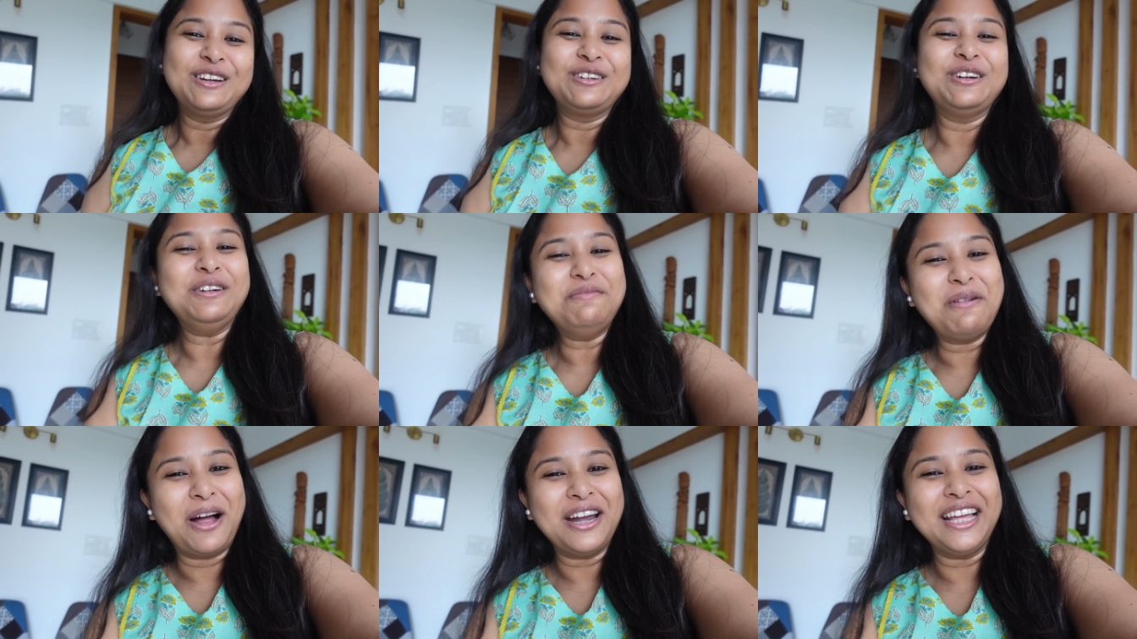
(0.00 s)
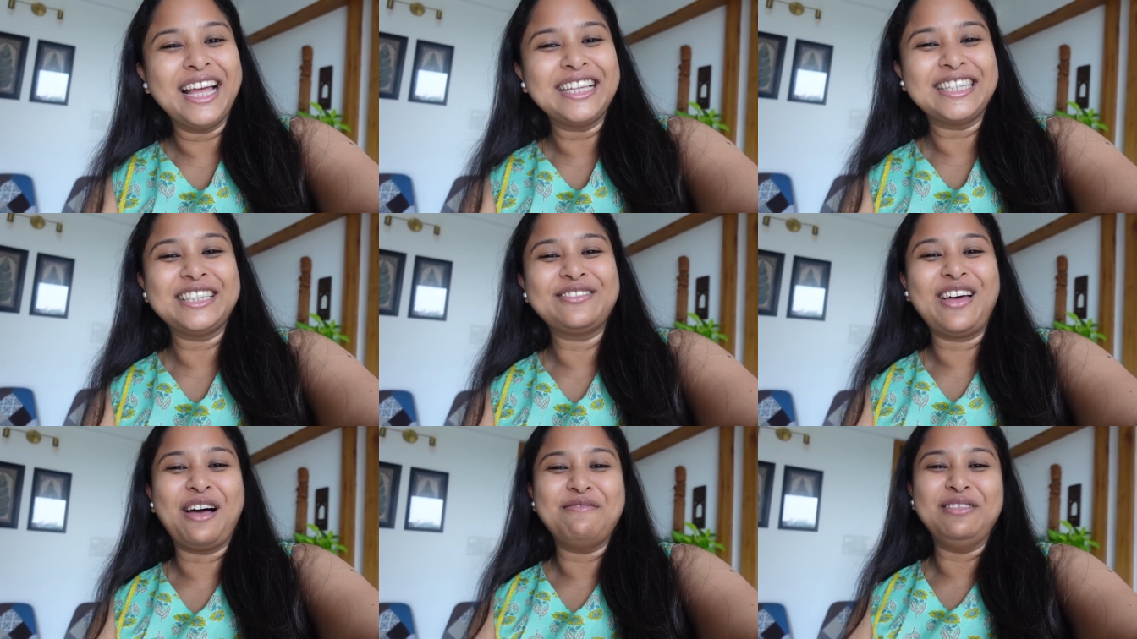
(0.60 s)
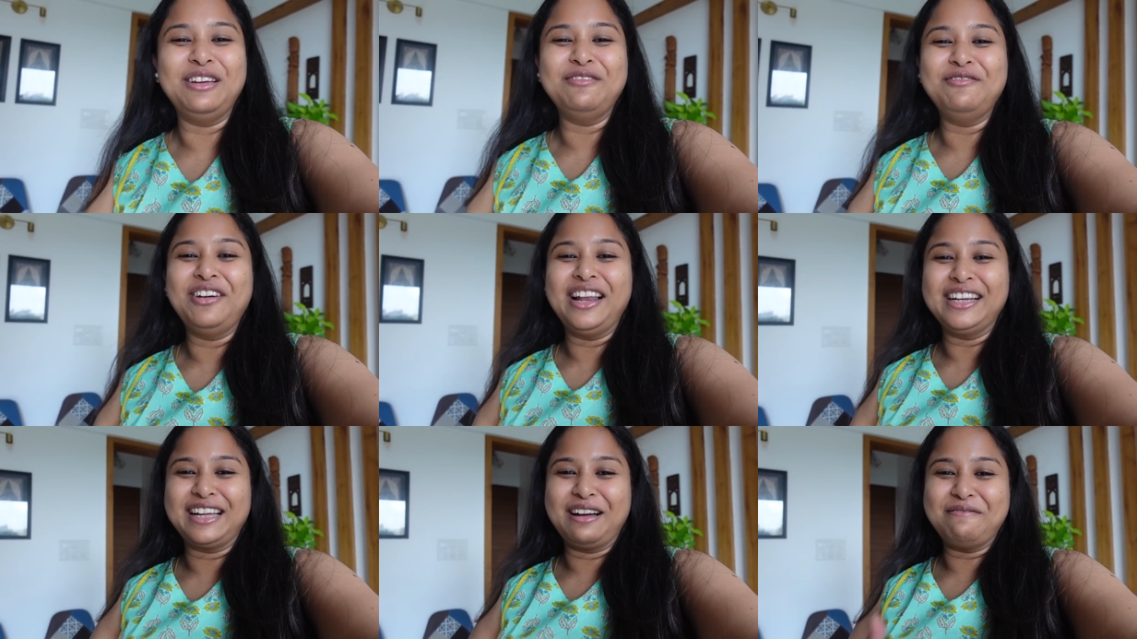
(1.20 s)
গুড মর্নিং এস এস ফ্যামিলি
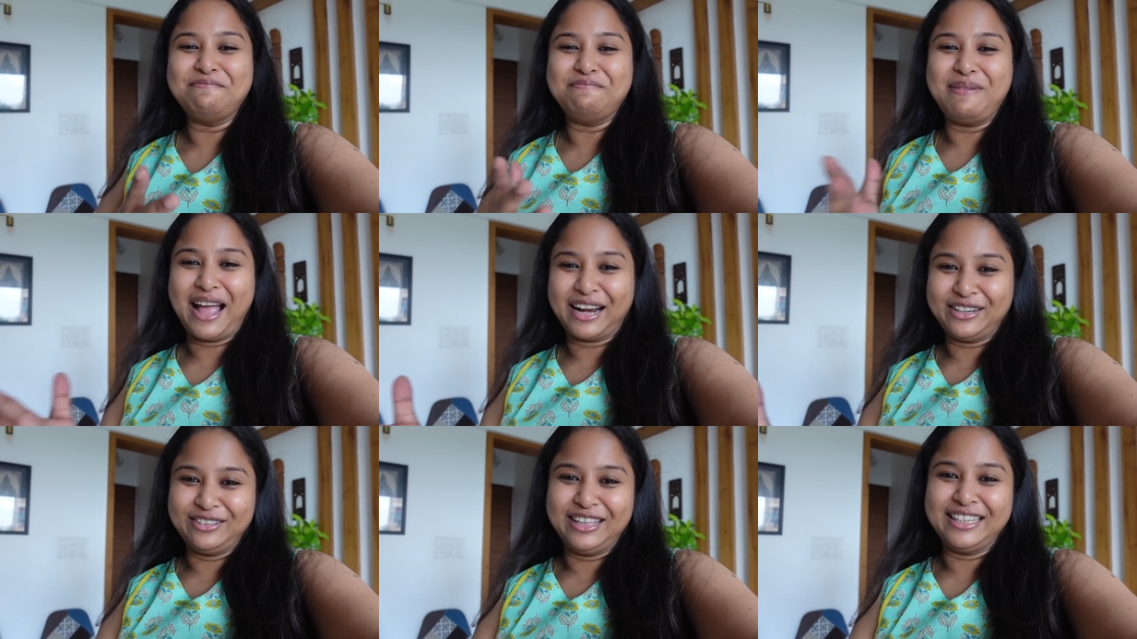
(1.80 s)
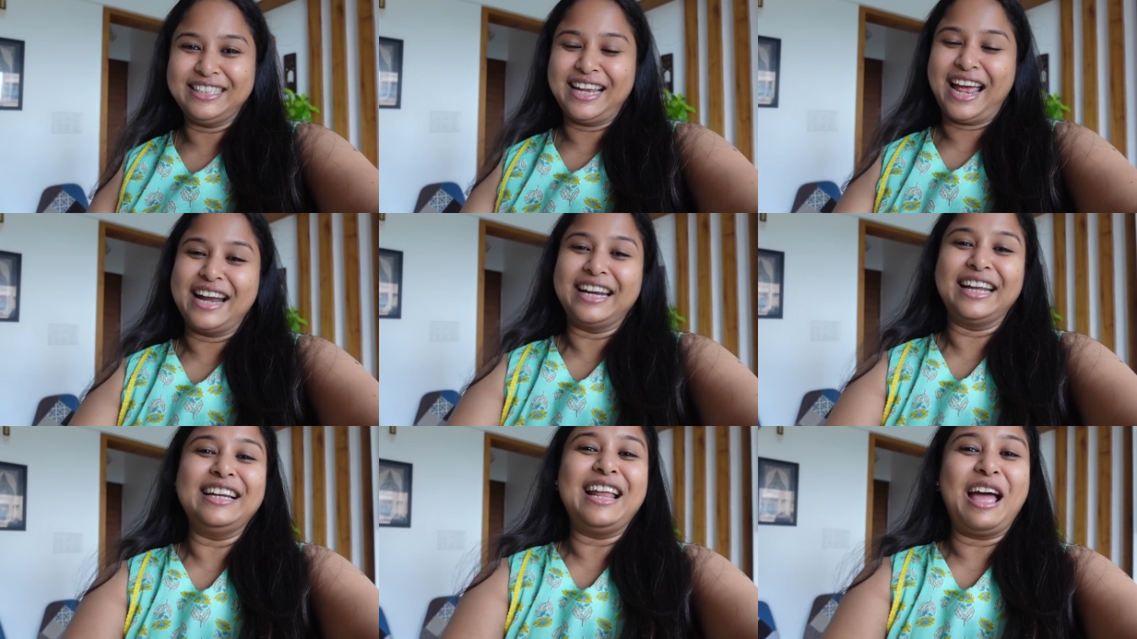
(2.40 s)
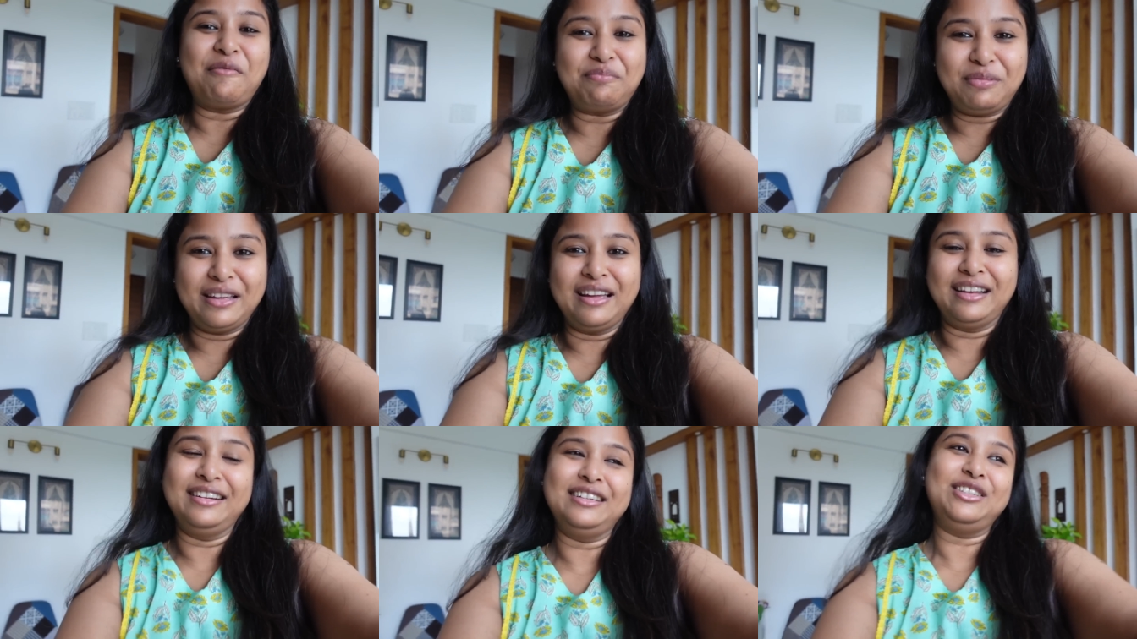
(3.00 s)
ওয়েলকাম ব্যাক টু দ্য চ্যানেল হ্যাপি
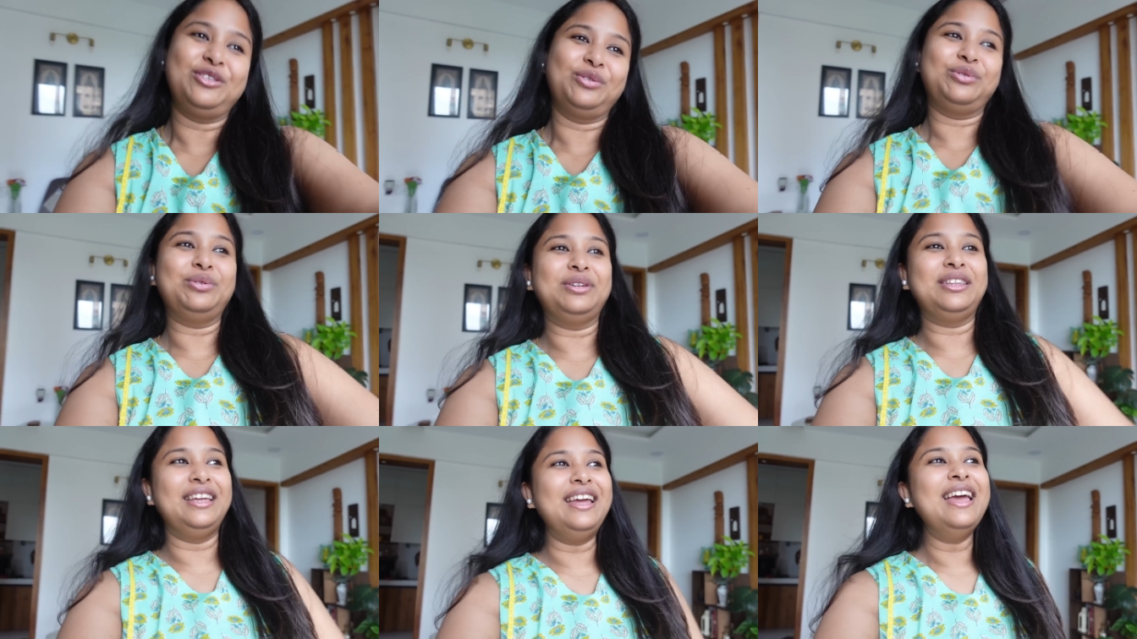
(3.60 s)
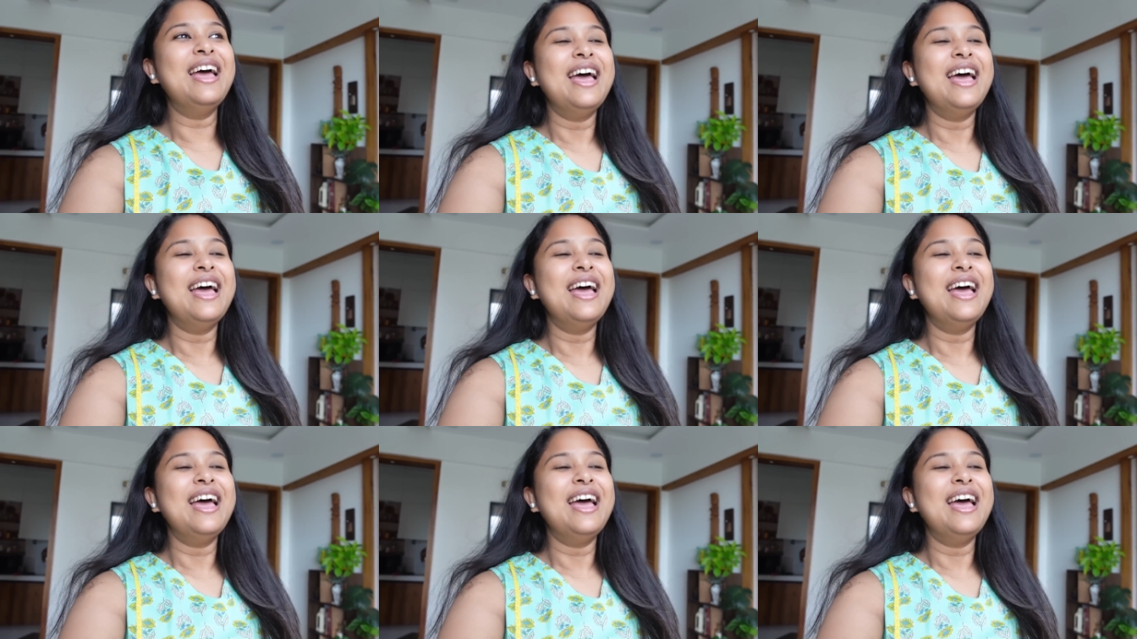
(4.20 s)
গণেশ চতুর্থী